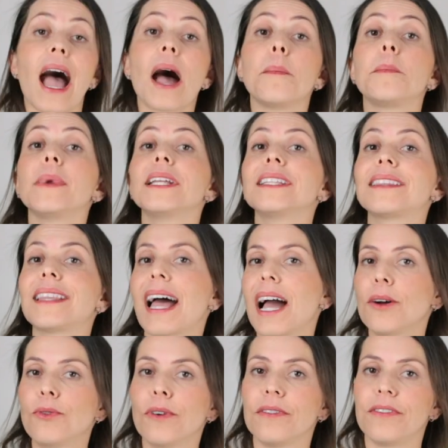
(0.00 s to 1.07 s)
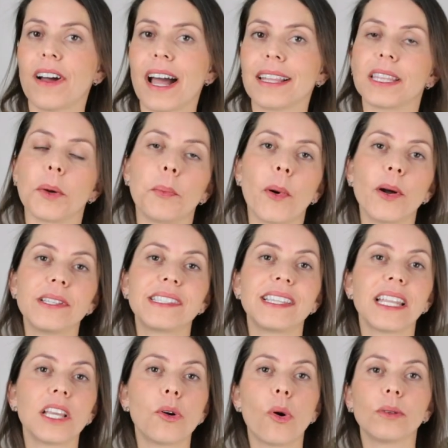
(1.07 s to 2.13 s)
A planta govata pode
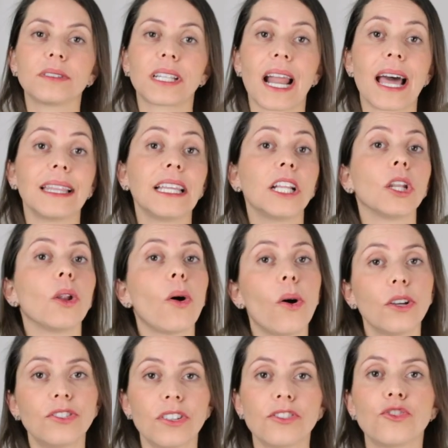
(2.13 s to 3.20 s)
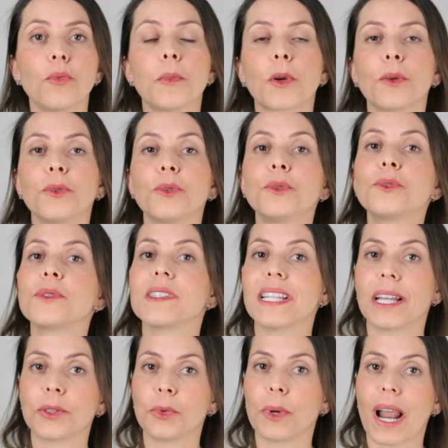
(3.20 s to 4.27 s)
ser encontrada em lojas de produtos
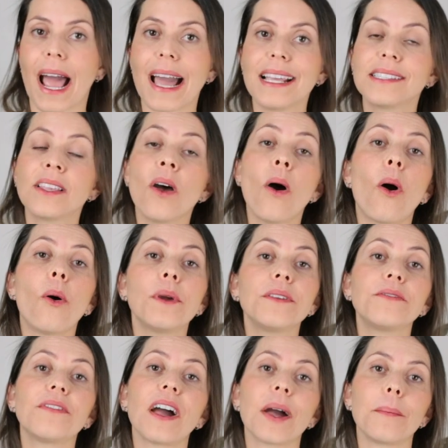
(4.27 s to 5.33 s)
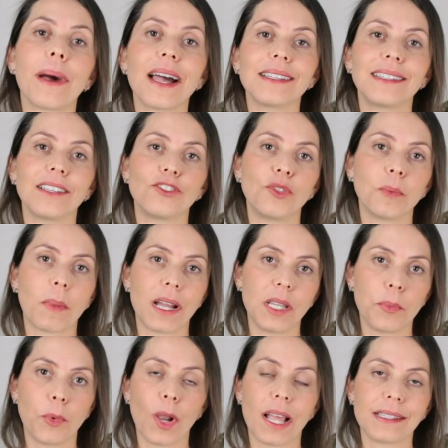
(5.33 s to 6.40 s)
naturais ou em farmácias de
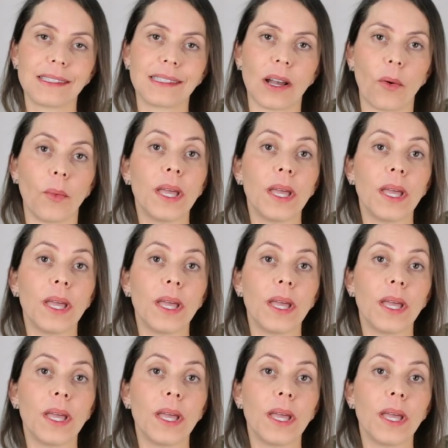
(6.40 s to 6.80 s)
manipulação.